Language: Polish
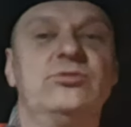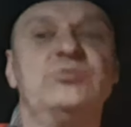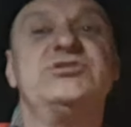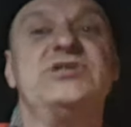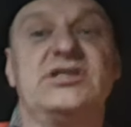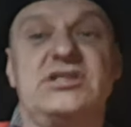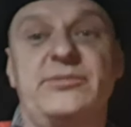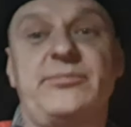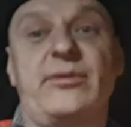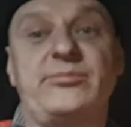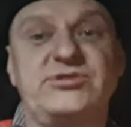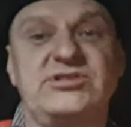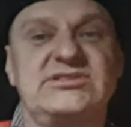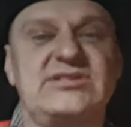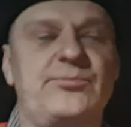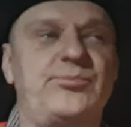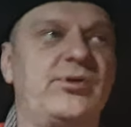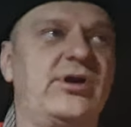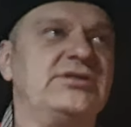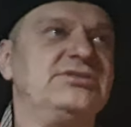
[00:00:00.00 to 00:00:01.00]
No musiała ta babcia
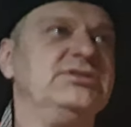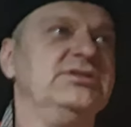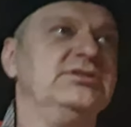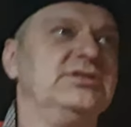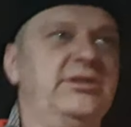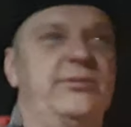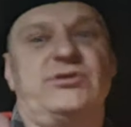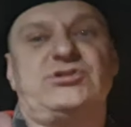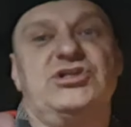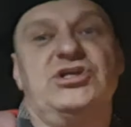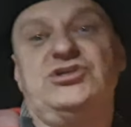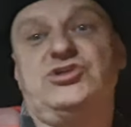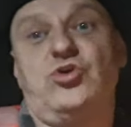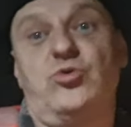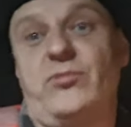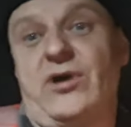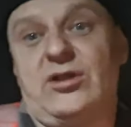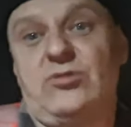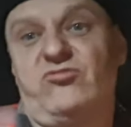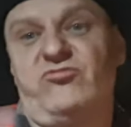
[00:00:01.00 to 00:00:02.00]
zapłacić. Chyba, że jej się
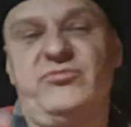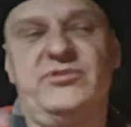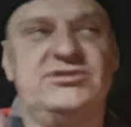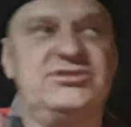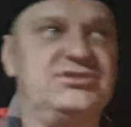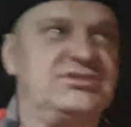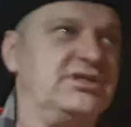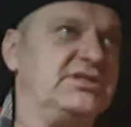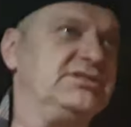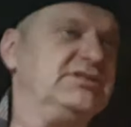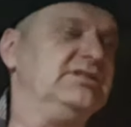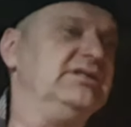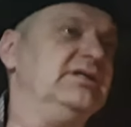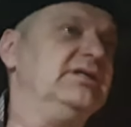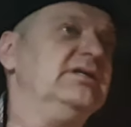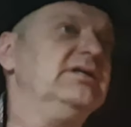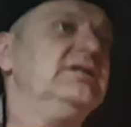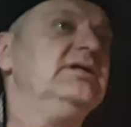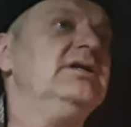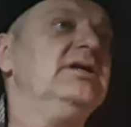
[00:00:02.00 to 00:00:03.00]
umarł w międzyczasie, nie?